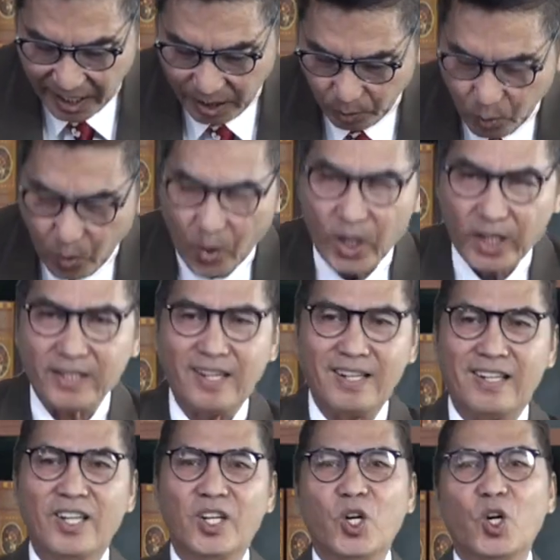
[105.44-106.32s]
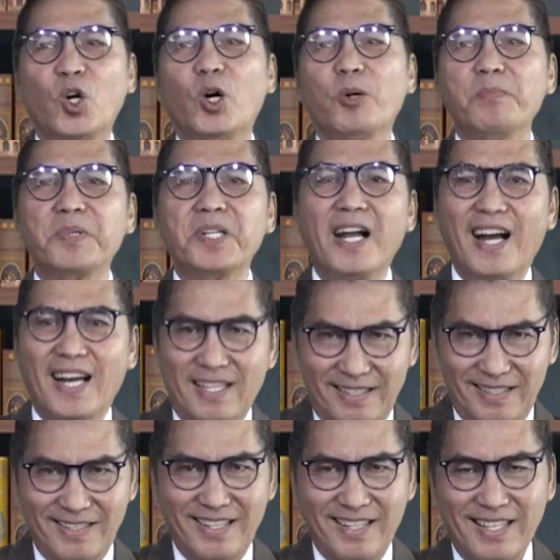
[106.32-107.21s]
a work of
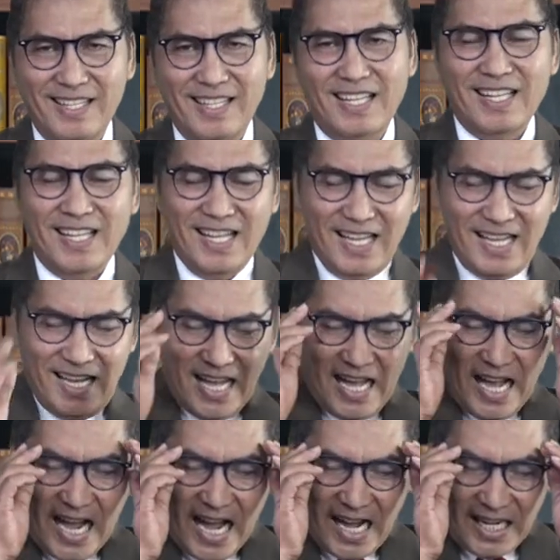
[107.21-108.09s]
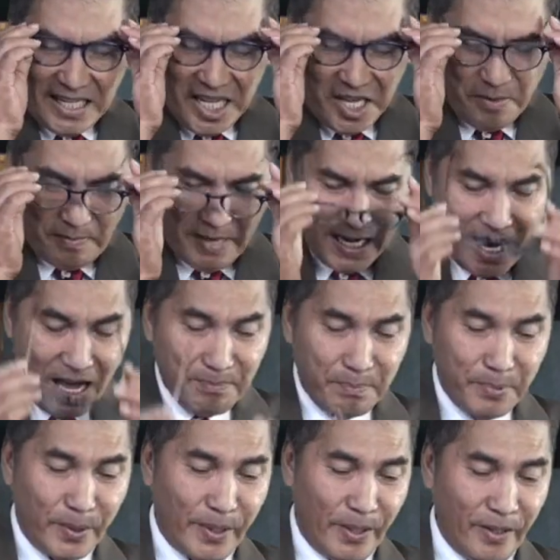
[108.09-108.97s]
God. Ang
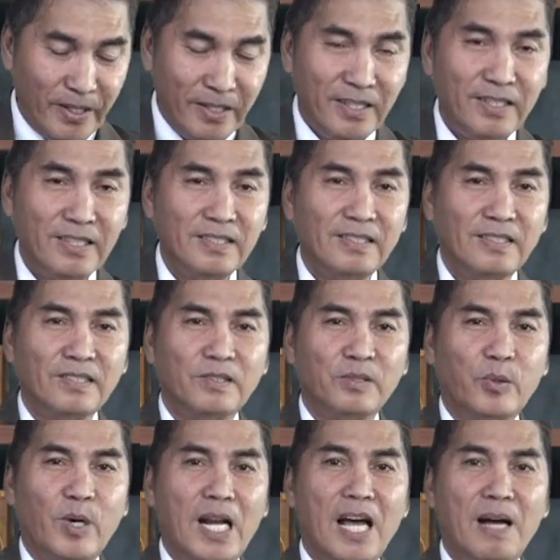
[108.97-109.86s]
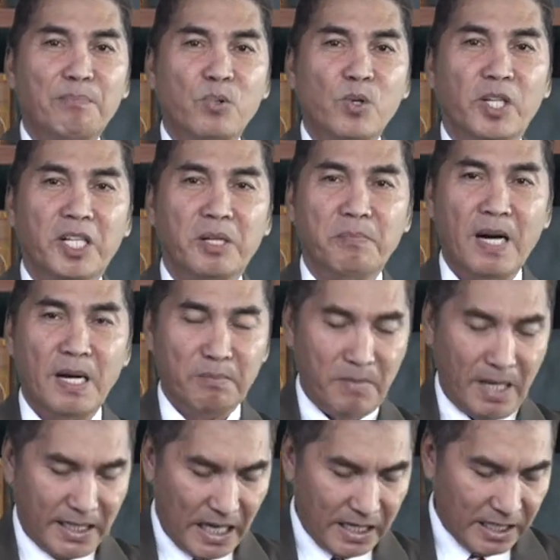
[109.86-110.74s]
himala po, wala pong ibang
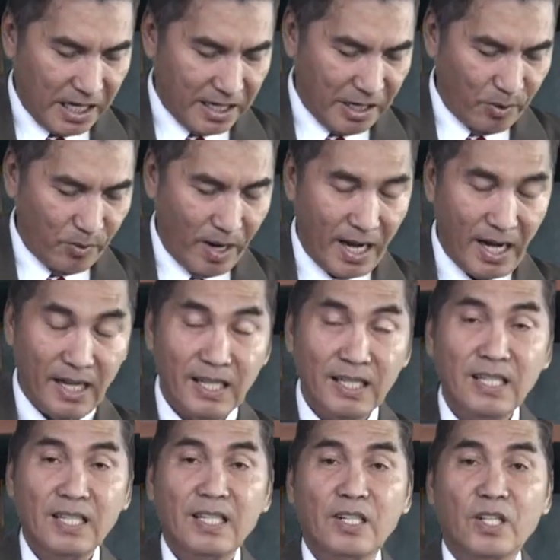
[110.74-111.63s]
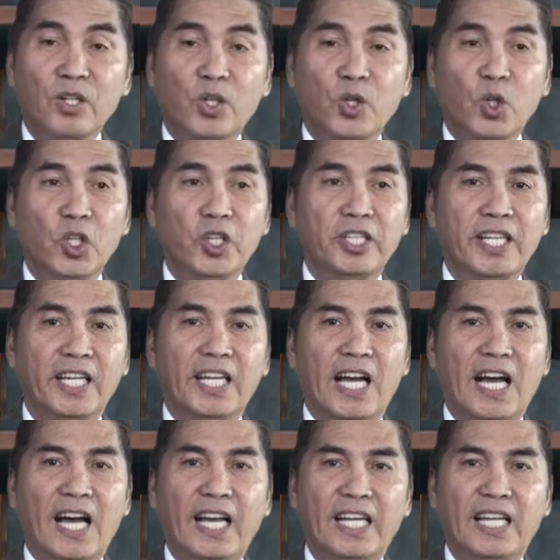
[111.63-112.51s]
makagagawa
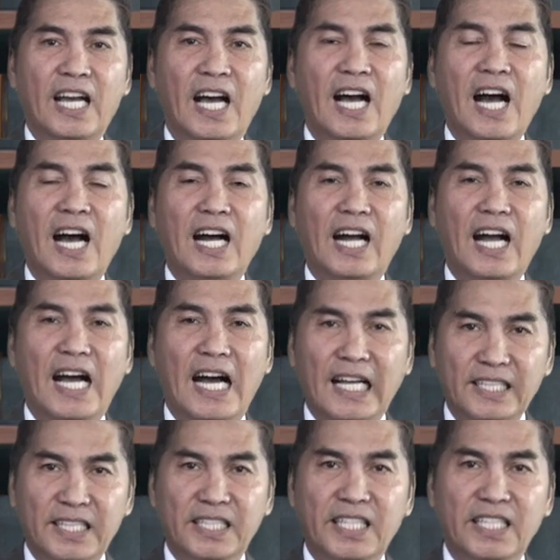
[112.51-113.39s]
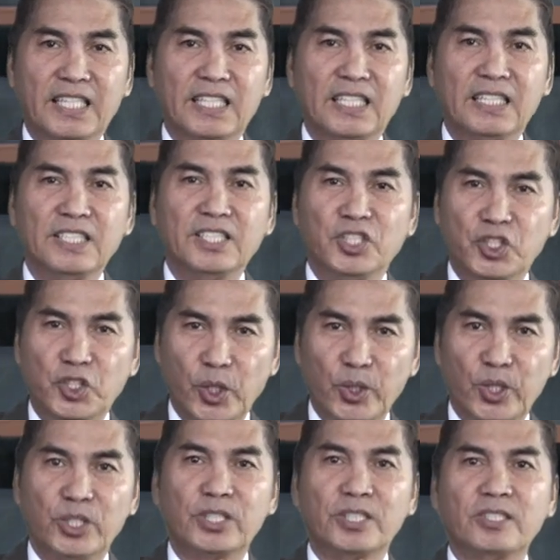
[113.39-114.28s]
kundi ay ang ating
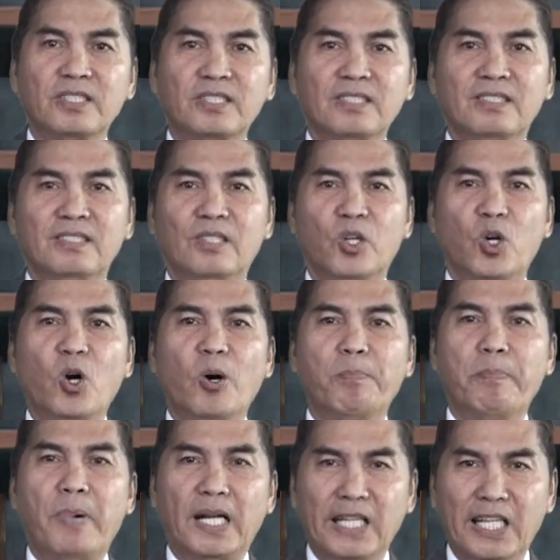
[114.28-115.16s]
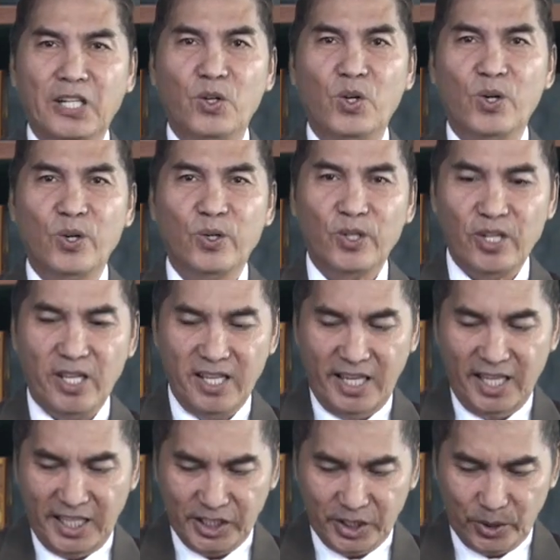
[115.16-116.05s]
Diyos o Panginoong
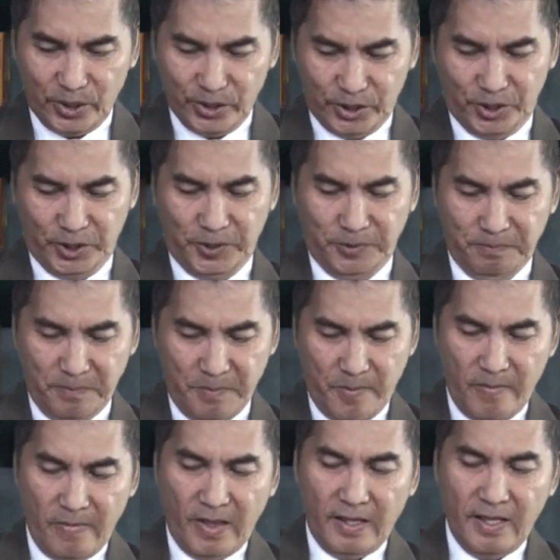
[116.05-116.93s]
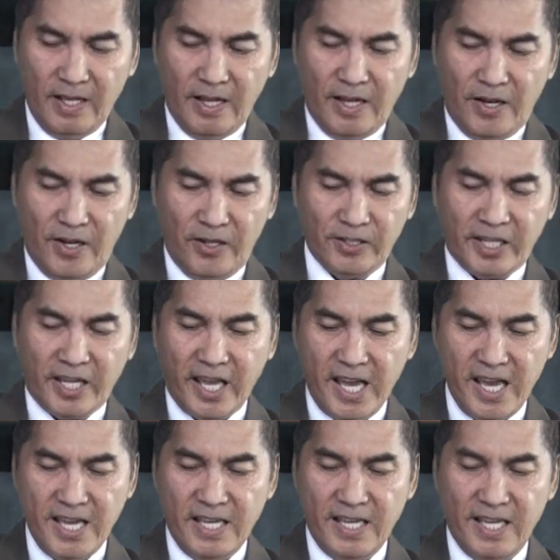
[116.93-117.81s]
Jesus.
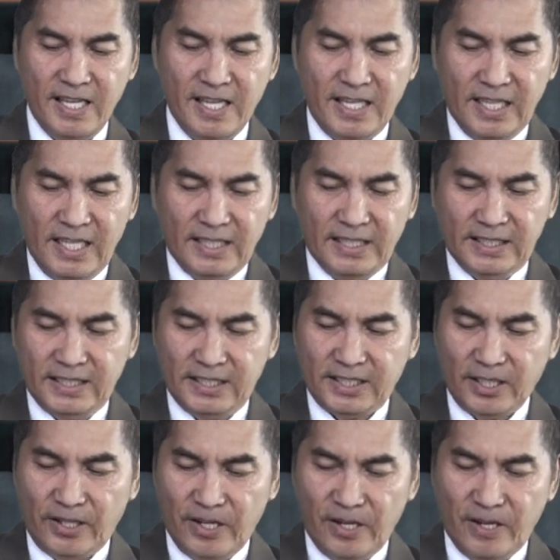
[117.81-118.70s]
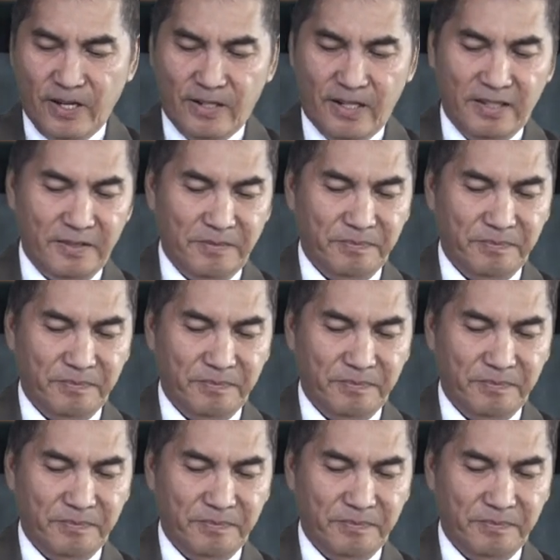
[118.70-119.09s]
Okay, so